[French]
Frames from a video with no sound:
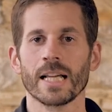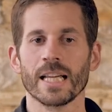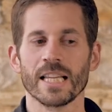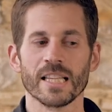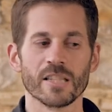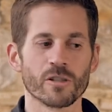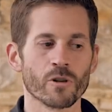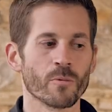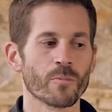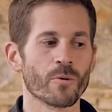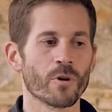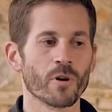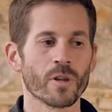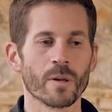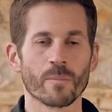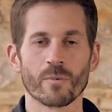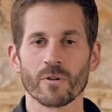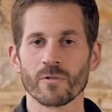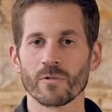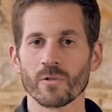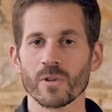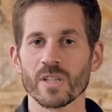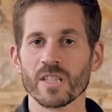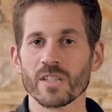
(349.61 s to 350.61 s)
Et si on prend d'un
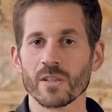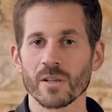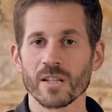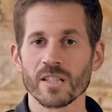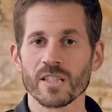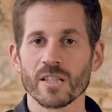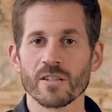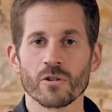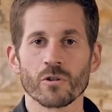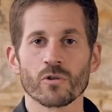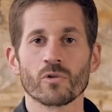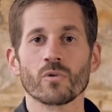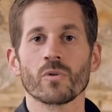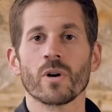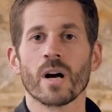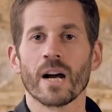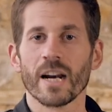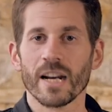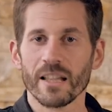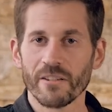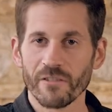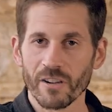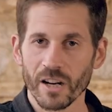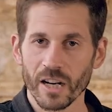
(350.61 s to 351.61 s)
point de vue historique, c'est surtout
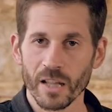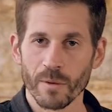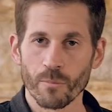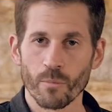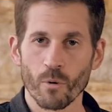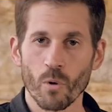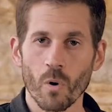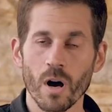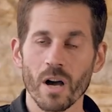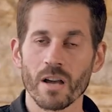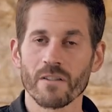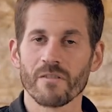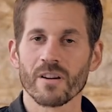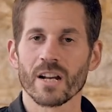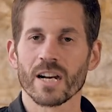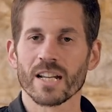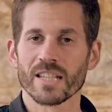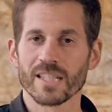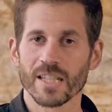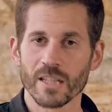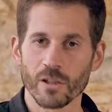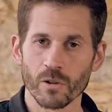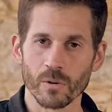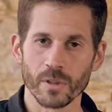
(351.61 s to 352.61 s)
aller vers les proies et vers
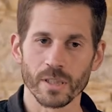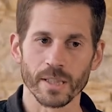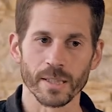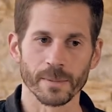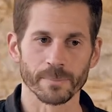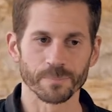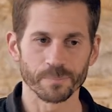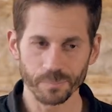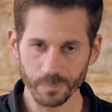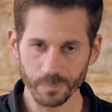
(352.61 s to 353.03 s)
la sécurité.